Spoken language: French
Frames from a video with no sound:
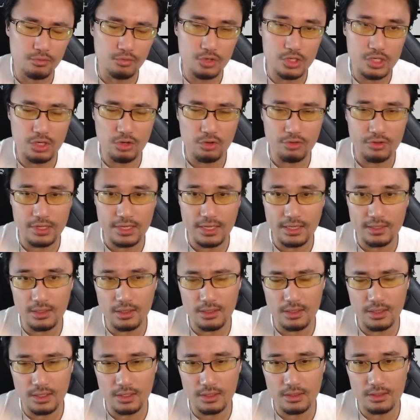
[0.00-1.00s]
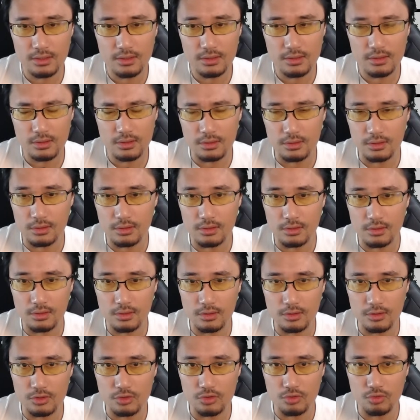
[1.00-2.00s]
vu que j'ai lancé quatre attaques,
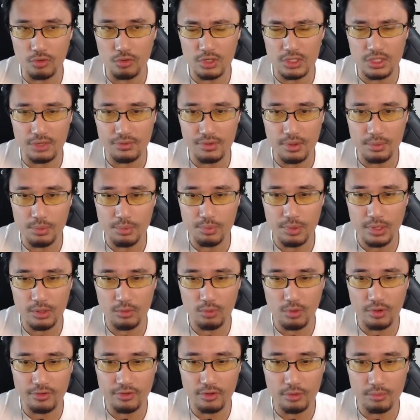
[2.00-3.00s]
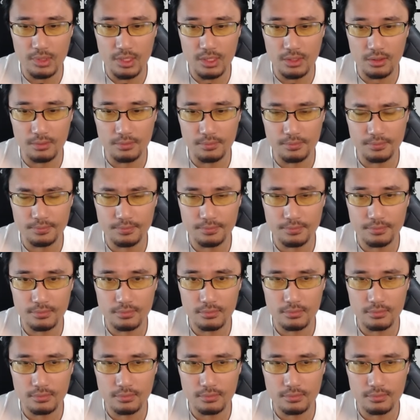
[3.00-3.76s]
euh, je crois que j'avais à peu près 300 000. «